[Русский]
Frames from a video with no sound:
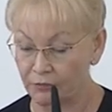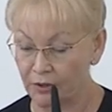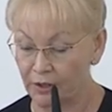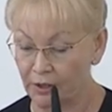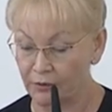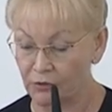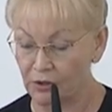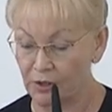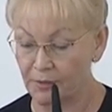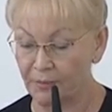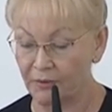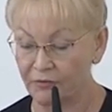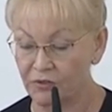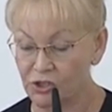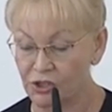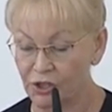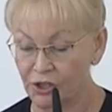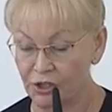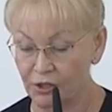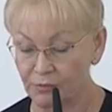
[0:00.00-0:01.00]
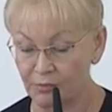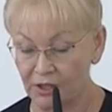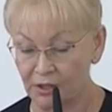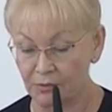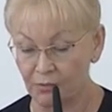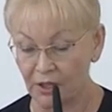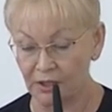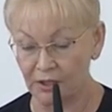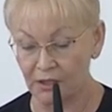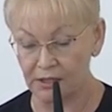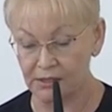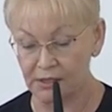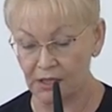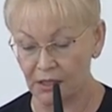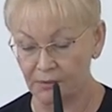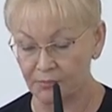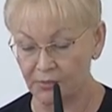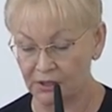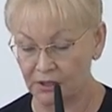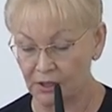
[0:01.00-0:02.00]
гривен на повышение минимальной
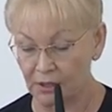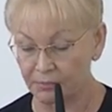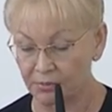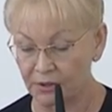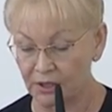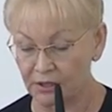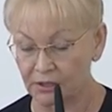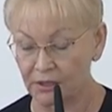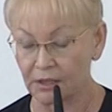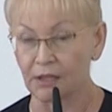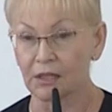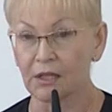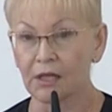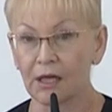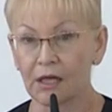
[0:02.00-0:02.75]
заработной платы